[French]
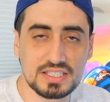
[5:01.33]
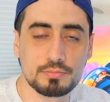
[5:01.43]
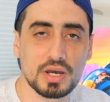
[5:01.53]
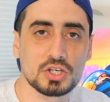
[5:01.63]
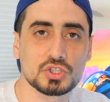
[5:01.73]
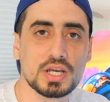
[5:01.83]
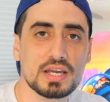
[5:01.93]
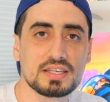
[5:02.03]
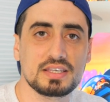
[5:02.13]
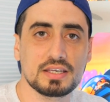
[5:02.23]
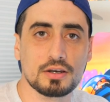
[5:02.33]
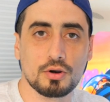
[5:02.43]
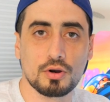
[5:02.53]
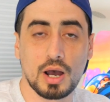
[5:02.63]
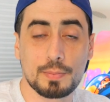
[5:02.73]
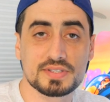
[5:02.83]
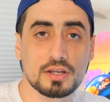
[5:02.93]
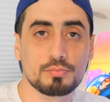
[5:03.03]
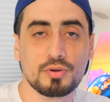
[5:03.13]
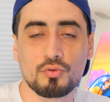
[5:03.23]
d'image qui est euh,
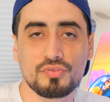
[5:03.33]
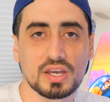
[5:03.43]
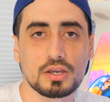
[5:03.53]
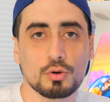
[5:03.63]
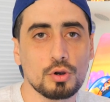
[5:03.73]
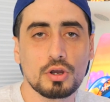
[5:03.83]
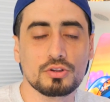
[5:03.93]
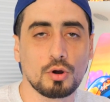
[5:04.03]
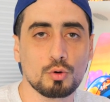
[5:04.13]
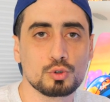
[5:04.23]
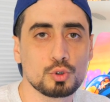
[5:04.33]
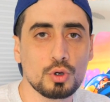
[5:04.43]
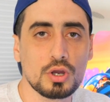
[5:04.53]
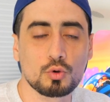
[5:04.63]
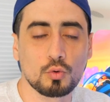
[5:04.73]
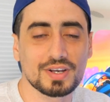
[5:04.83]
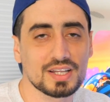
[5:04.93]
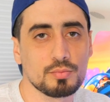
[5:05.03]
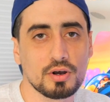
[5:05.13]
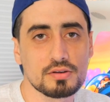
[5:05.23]
absente, mais vous verrez que dans le jeu,
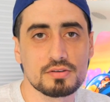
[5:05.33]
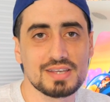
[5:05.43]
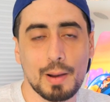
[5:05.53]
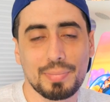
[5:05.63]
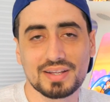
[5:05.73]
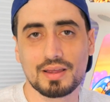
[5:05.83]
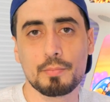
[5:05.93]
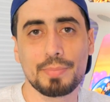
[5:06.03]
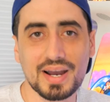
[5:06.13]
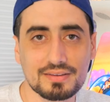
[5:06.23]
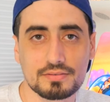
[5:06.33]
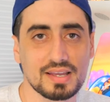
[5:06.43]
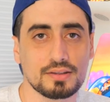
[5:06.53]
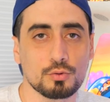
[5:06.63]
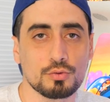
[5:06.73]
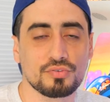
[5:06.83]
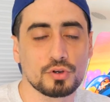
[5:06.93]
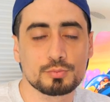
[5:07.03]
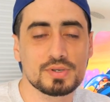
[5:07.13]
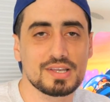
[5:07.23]
concrètement, il n'y a pas d'impact, ça ne,
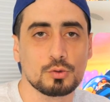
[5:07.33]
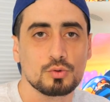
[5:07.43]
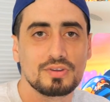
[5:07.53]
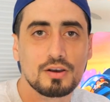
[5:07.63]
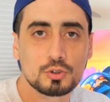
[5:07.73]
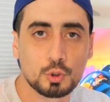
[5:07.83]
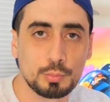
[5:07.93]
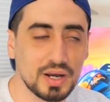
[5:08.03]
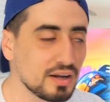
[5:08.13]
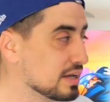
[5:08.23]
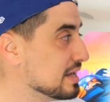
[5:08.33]
franchement, ça ne dérange pas,